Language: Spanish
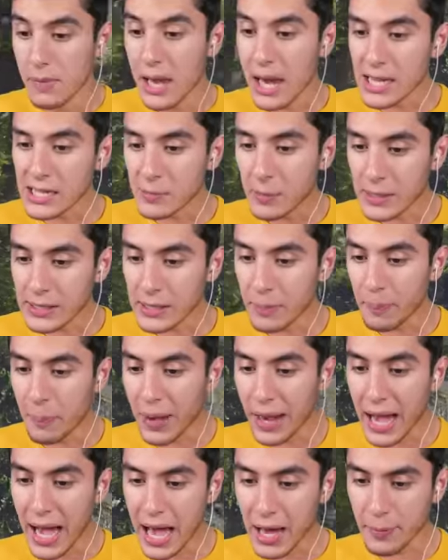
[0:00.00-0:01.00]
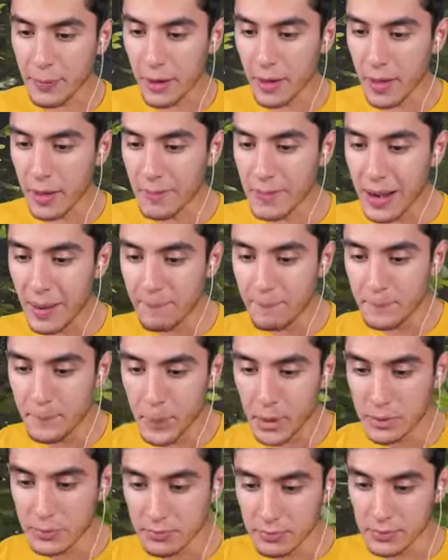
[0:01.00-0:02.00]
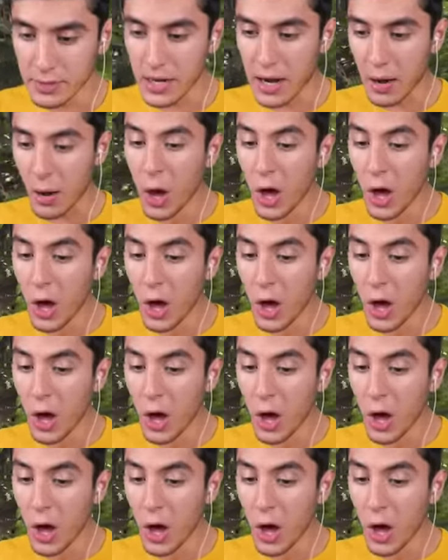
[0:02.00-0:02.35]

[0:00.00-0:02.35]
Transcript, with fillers: Me las vas a pagar, brother Me Mira,